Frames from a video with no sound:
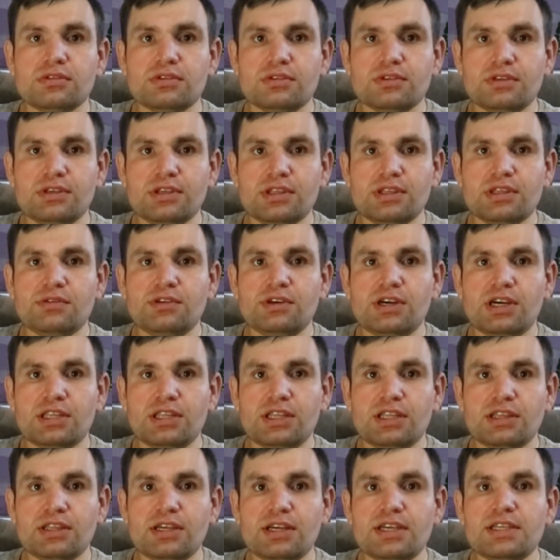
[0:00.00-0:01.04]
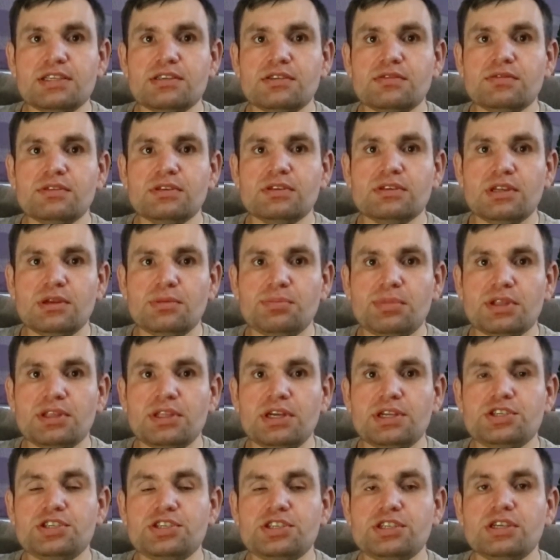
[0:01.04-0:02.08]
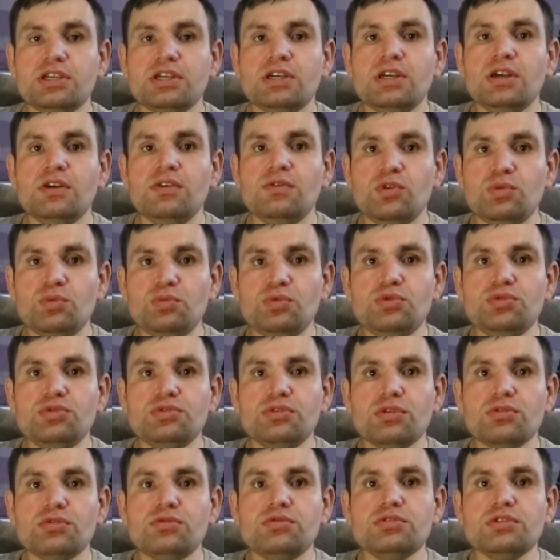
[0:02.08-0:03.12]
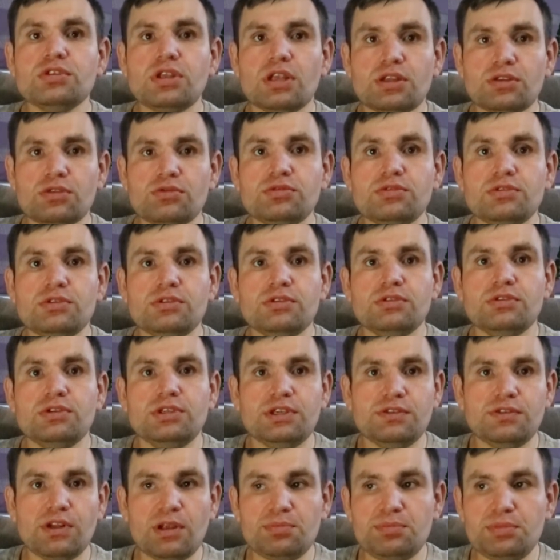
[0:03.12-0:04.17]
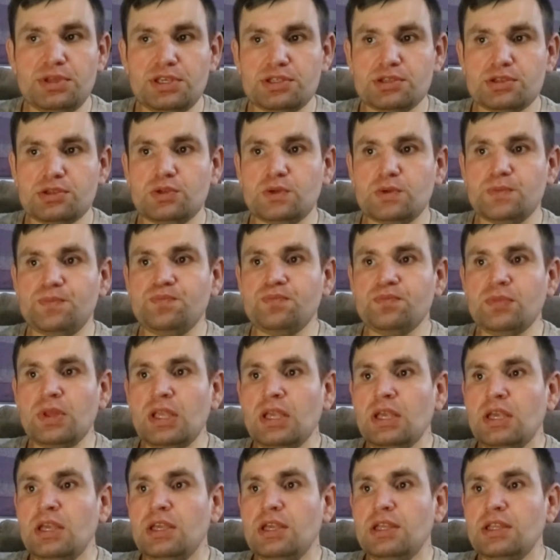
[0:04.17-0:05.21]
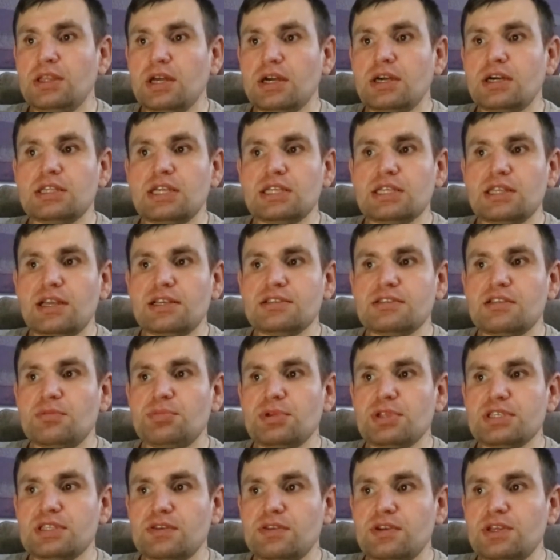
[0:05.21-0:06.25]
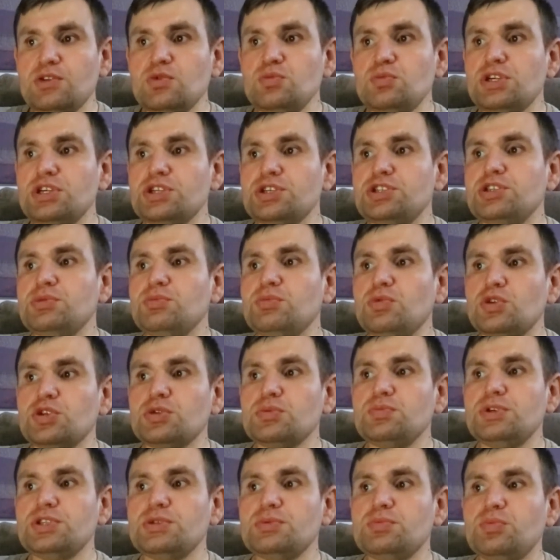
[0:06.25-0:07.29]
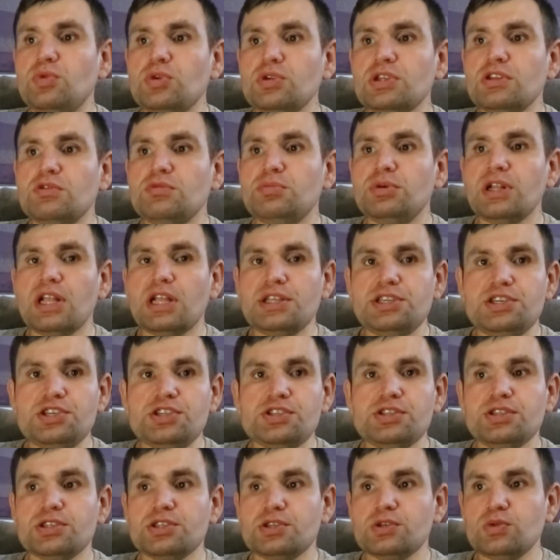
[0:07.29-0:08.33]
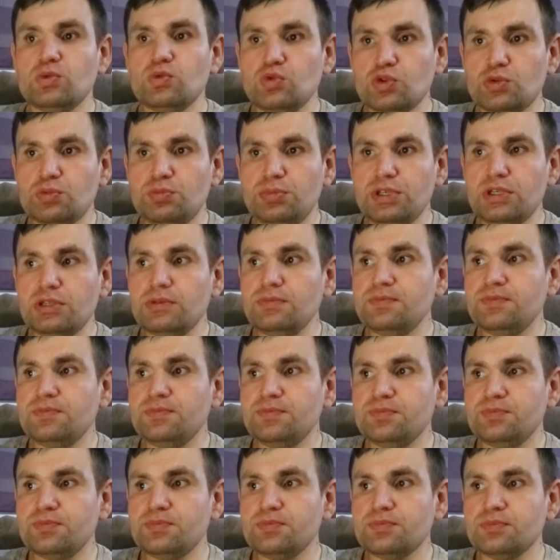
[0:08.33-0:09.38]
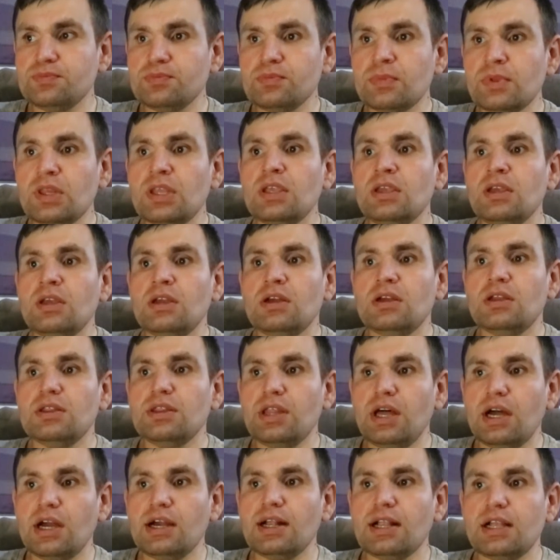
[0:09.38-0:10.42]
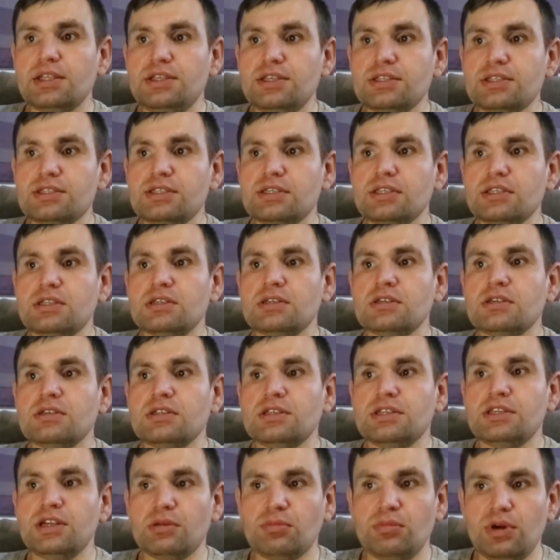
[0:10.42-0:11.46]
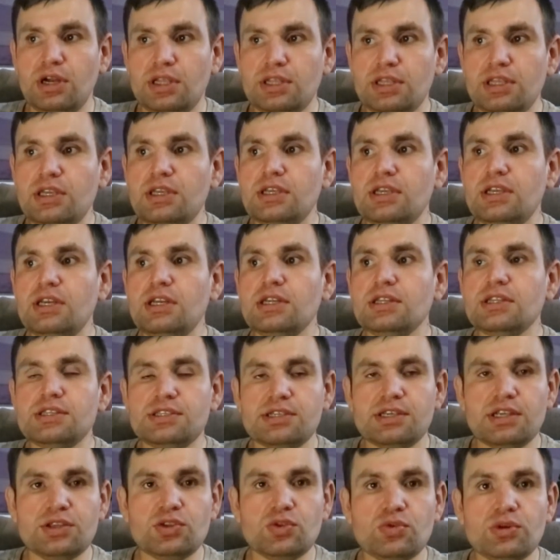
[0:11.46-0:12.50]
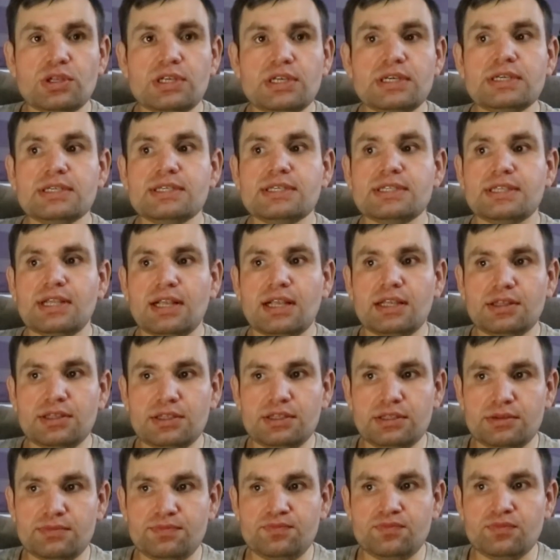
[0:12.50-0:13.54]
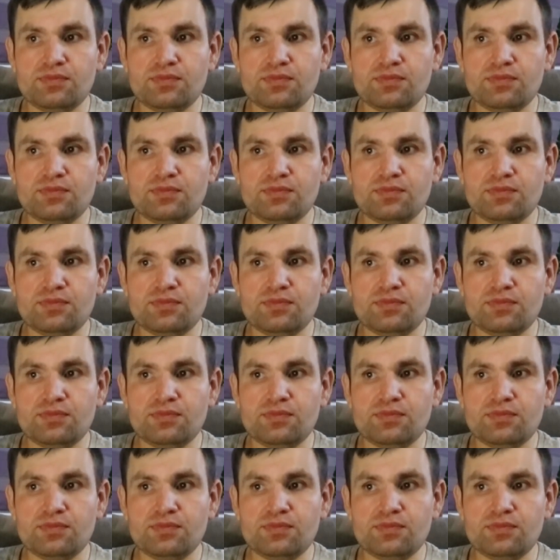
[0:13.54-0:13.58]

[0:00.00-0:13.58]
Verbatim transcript: этого ходатайства для подачи в любую другую страну европейскую. Итак, ходатайство о предоставлении убежища может быть подано в пограничной службе на границе Германии или на территории страны.